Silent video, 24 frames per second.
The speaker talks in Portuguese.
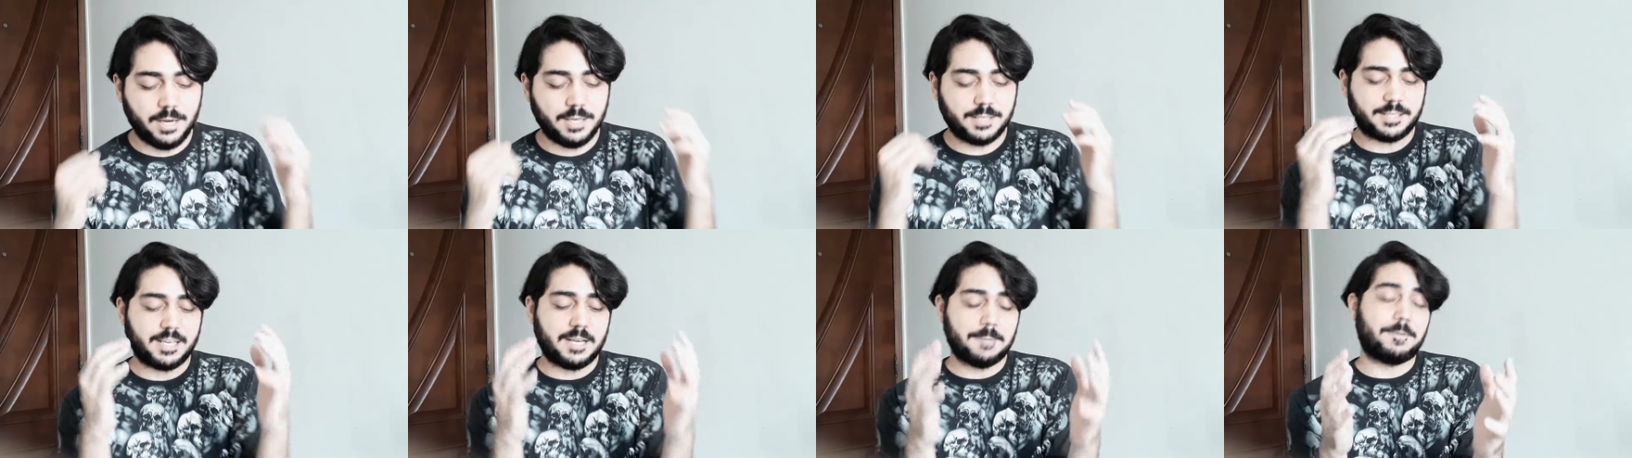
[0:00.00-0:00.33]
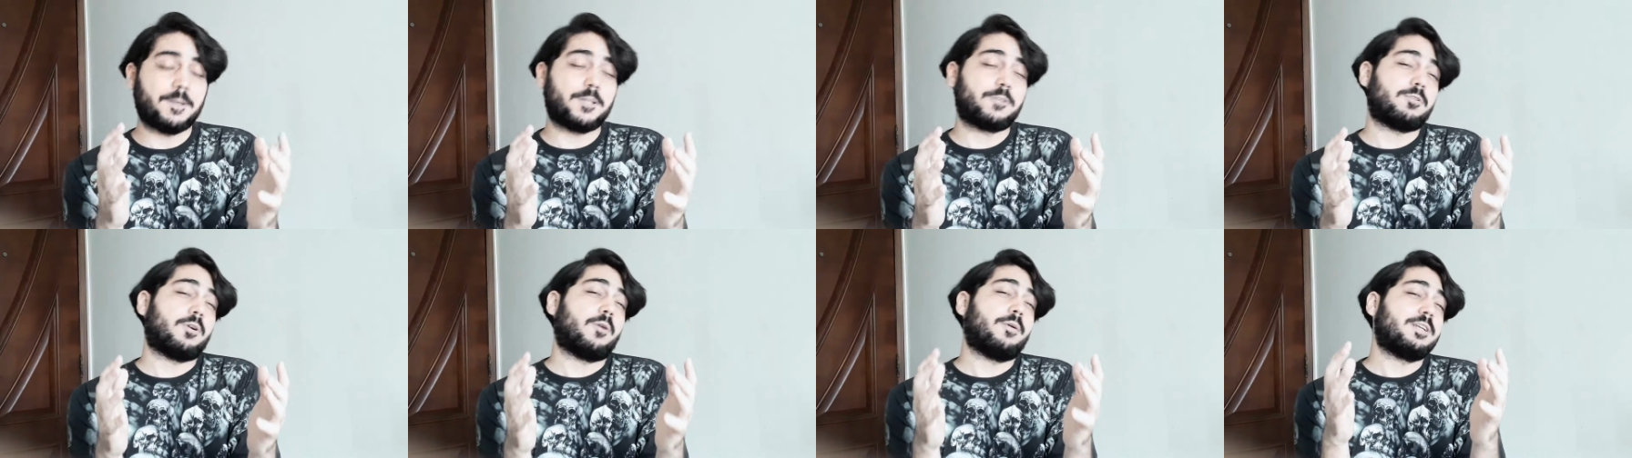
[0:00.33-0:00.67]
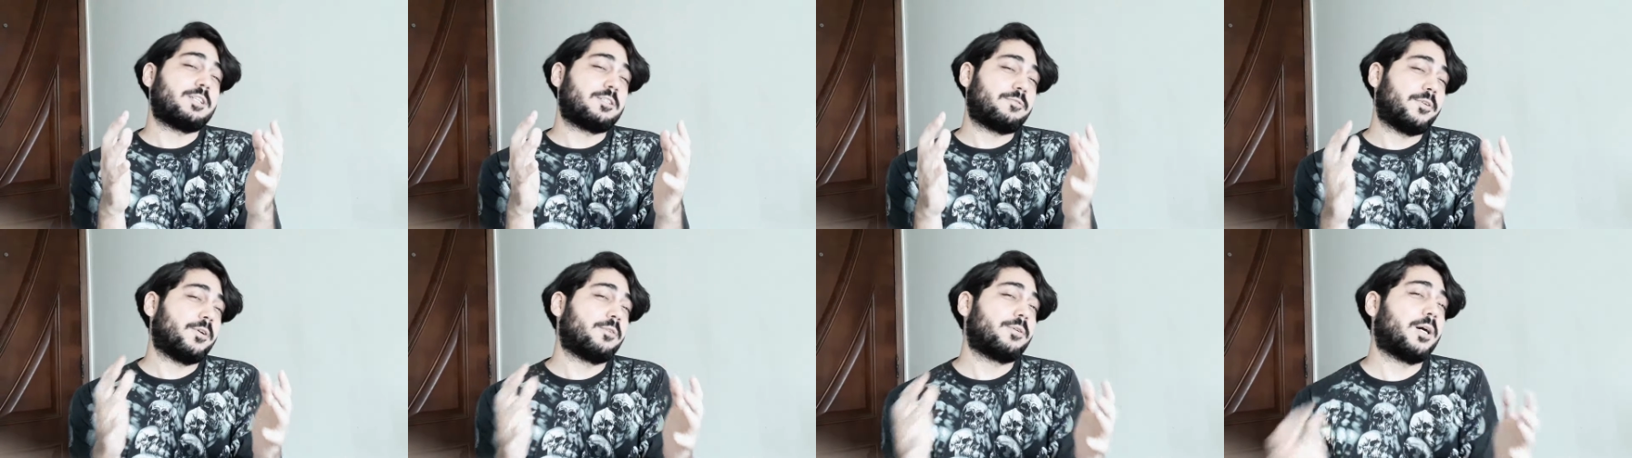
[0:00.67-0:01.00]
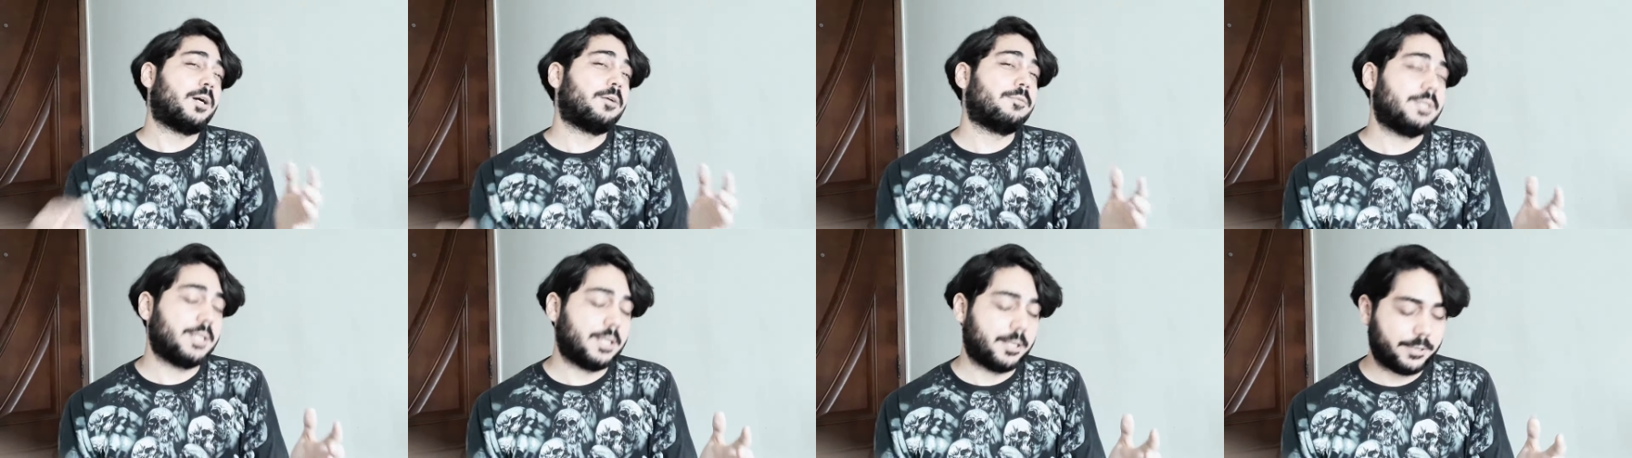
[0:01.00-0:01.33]
Isso aí, pessoal. Esse foi o
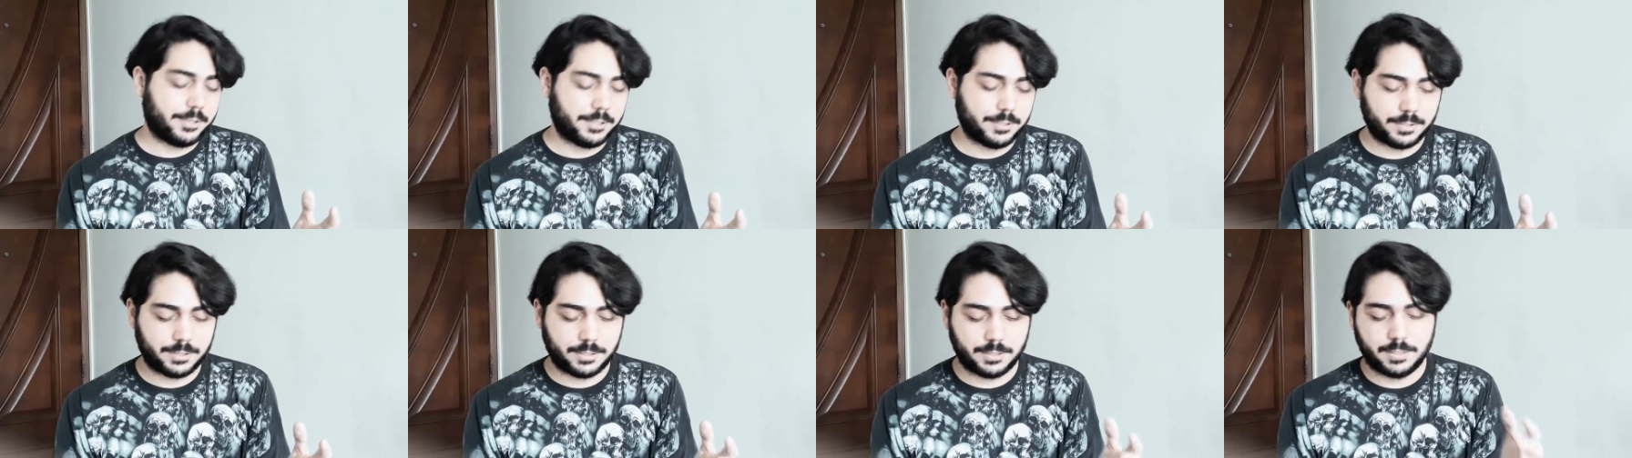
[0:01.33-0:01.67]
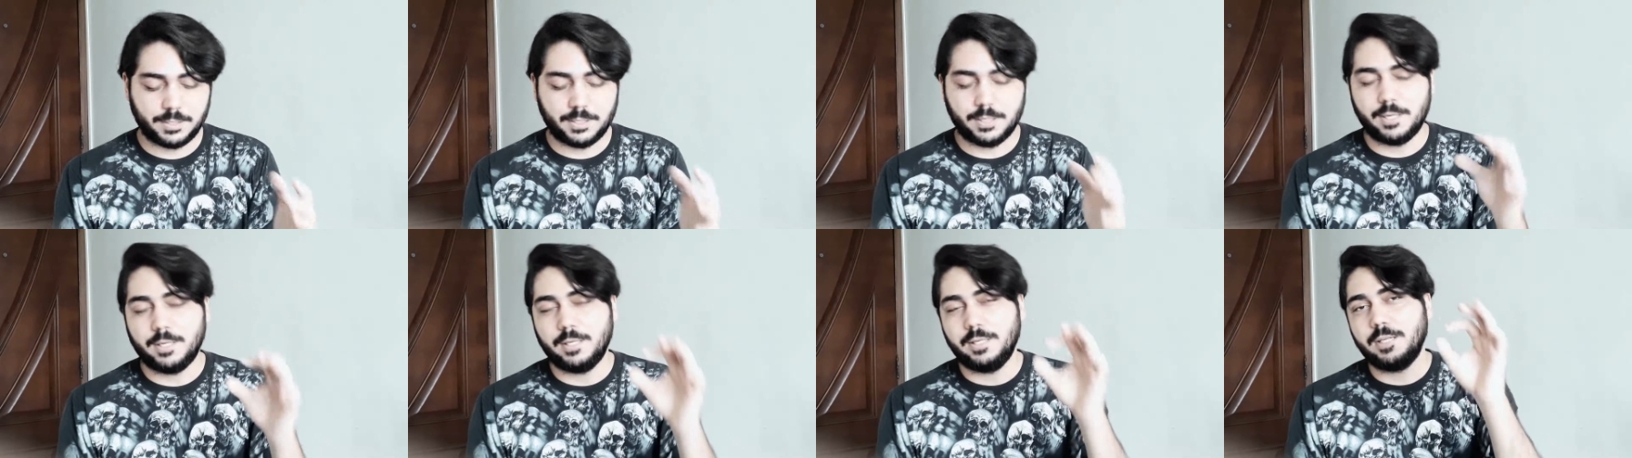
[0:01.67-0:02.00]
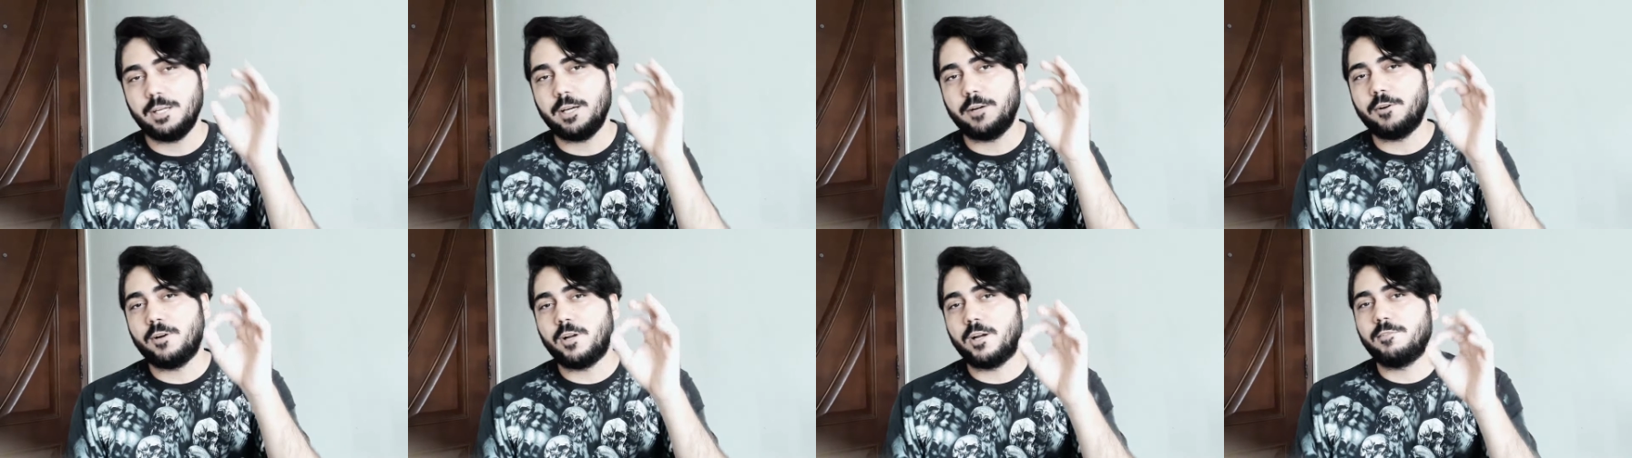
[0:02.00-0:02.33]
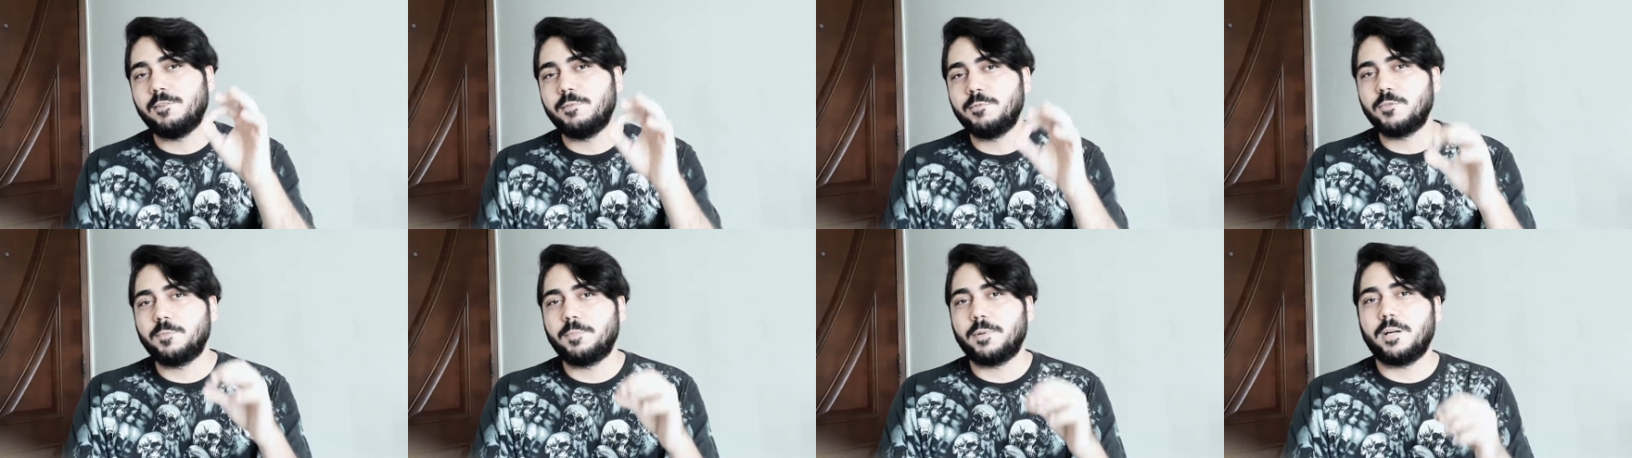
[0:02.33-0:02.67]
Galnerius. E agora
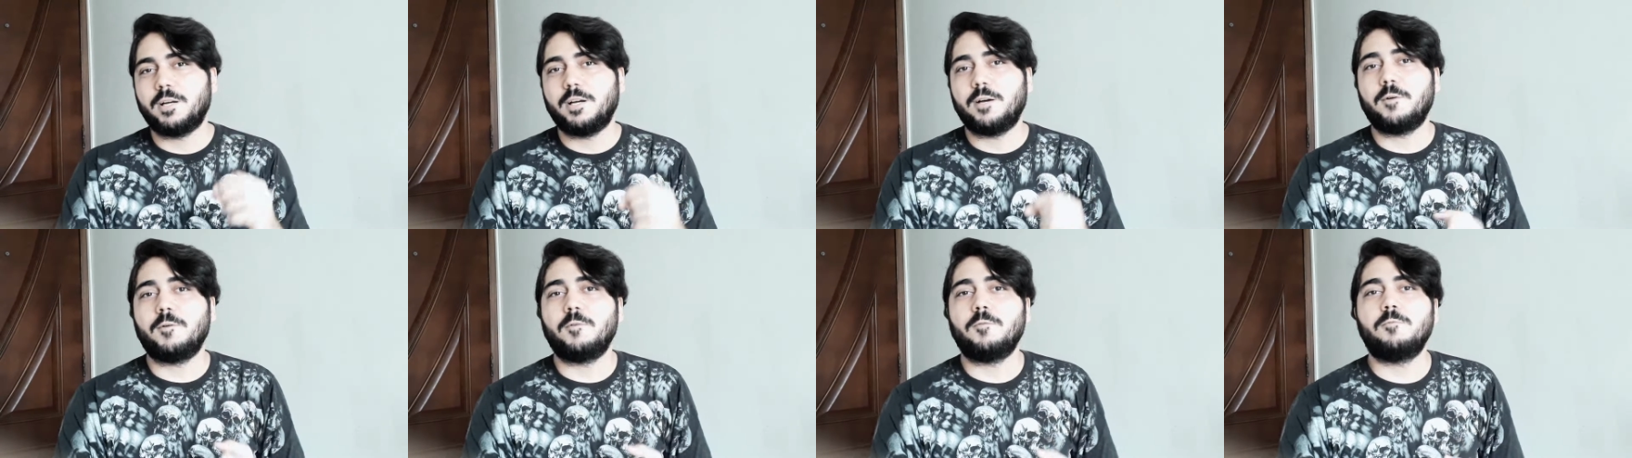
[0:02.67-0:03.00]
vamos para